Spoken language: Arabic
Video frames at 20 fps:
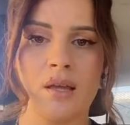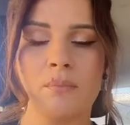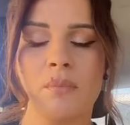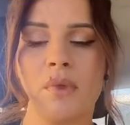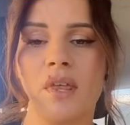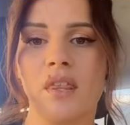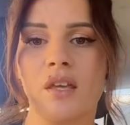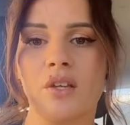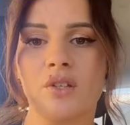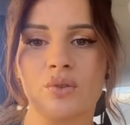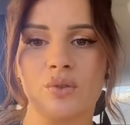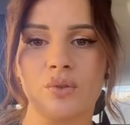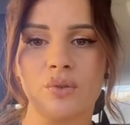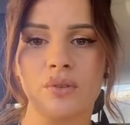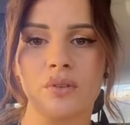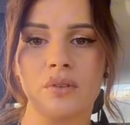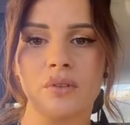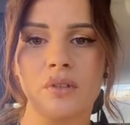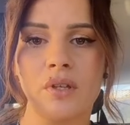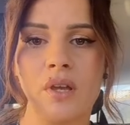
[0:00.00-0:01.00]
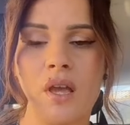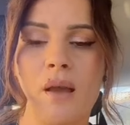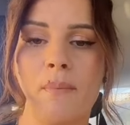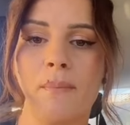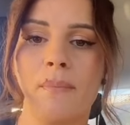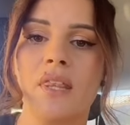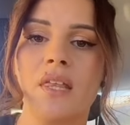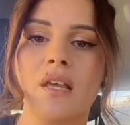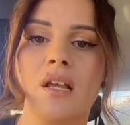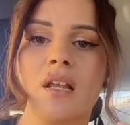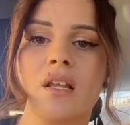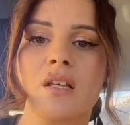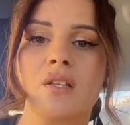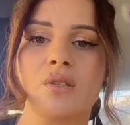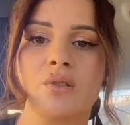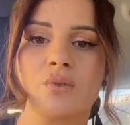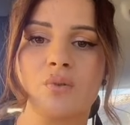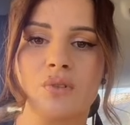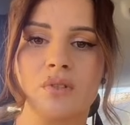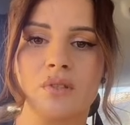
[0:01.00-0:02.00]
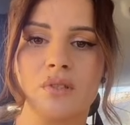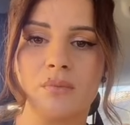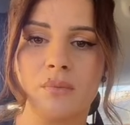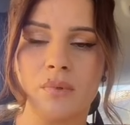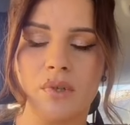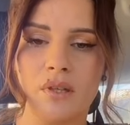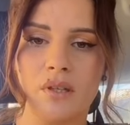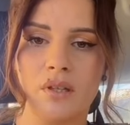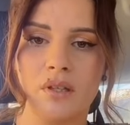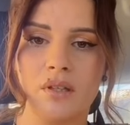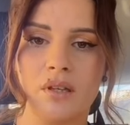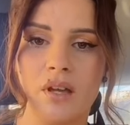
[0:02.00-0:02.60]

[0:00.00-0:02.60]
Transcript: مي ذا شو ماذا الصوص مض